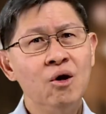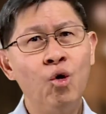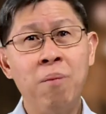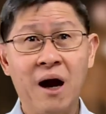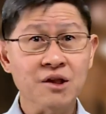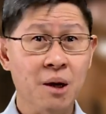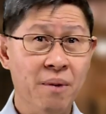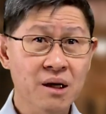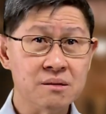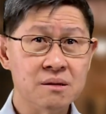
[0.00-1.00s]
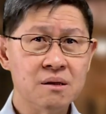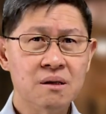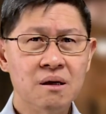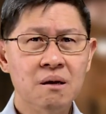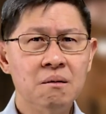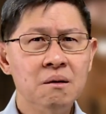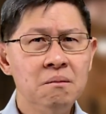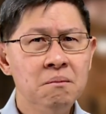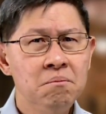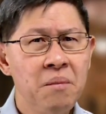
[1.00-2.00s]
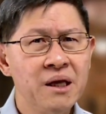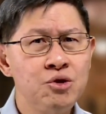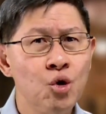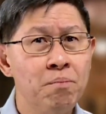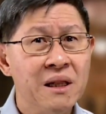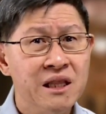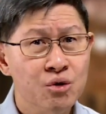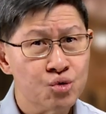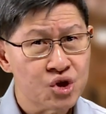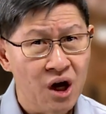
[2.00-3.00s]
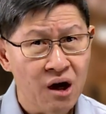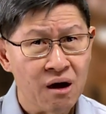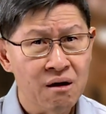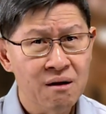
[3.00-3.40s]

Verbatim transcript: O baka naman, medyo baliw siya.